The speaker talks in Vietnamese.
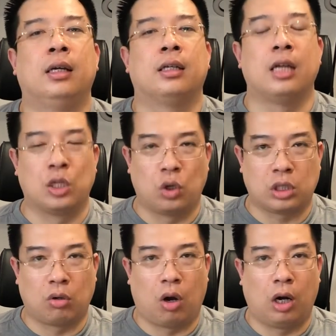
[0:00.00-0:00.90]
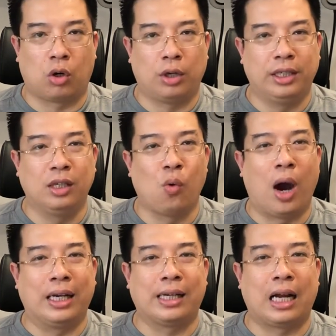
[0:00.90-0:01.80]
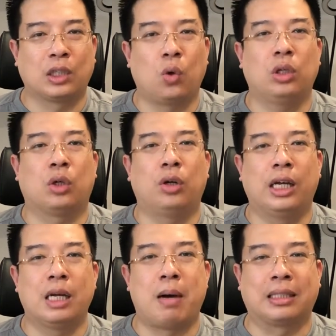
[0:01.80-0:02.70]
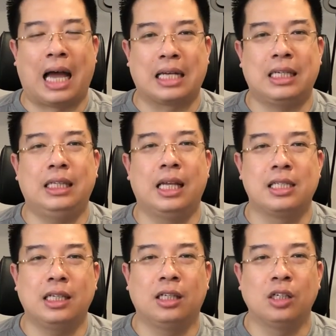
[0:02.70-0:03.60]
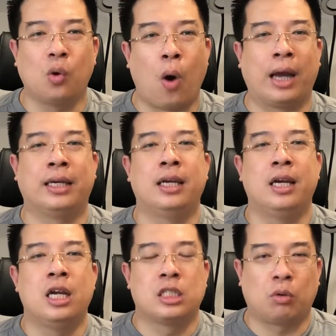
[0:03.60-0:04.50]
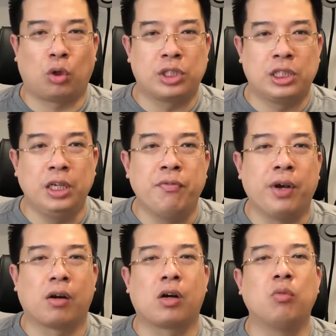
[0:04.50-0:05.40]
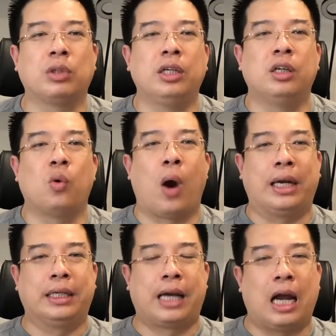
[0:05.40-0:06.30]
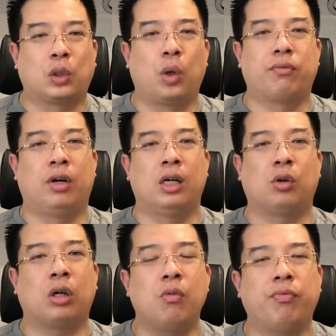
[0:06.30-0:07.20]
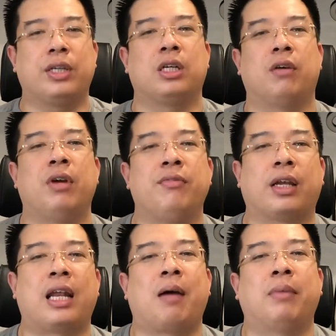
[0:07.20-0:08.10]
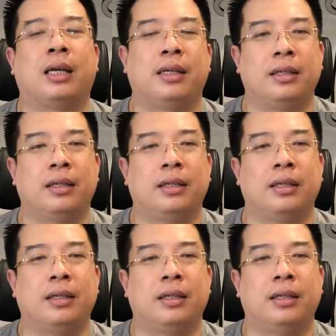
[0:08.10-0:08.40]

để rồi sau đó là con đi nước ngoài thì càng tốt, để con lấy cái bằng thạc sĩ, tiến sĩ ở nước ngoài, xong con xin việc ở công ty nước ngoài thì càng tuyệt vời, con không phải trở về Việt Nam này.